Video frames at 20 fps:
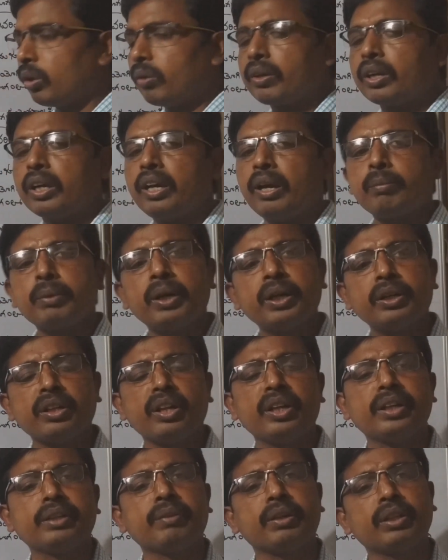కూడా ఒక ల్యాబొరేటరీ
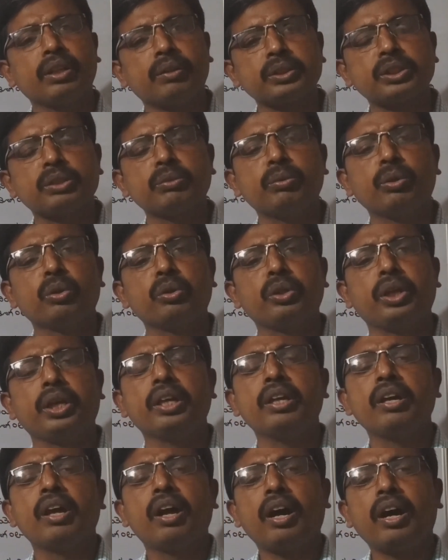అనేటువంటిది అవసరం ఉంటుంది
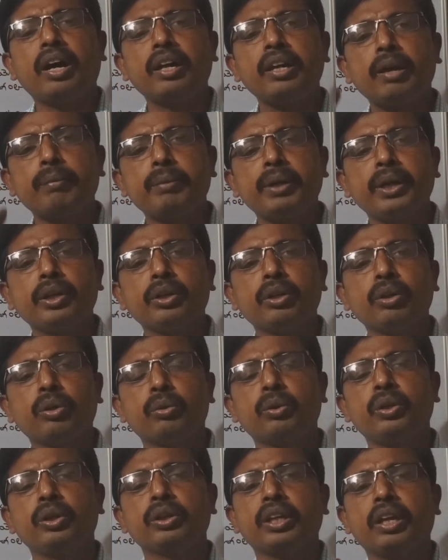ఆ
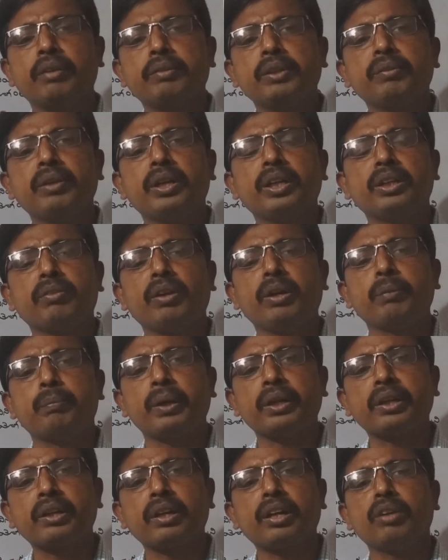ల్యాబొరేటరీలో ఏ విధమైనటువంటి
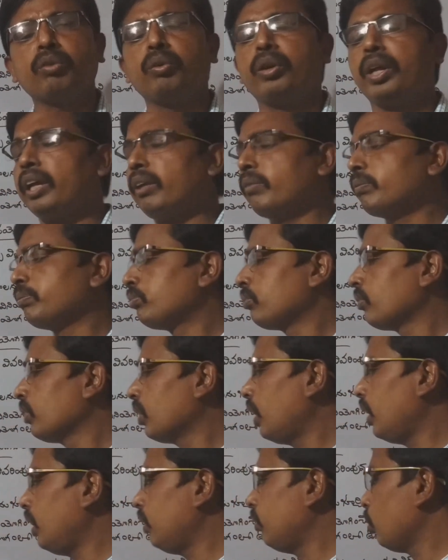పరికరాలు ఉంటాయి
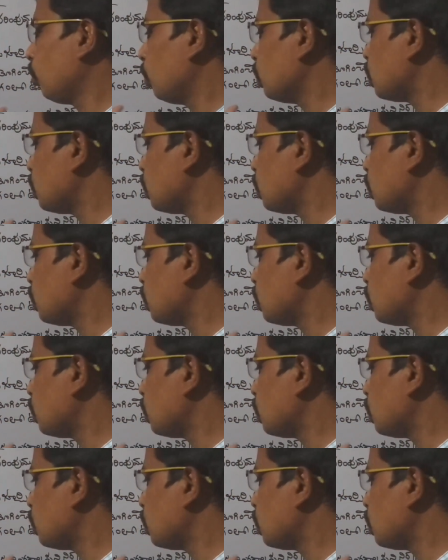అనేటువంటి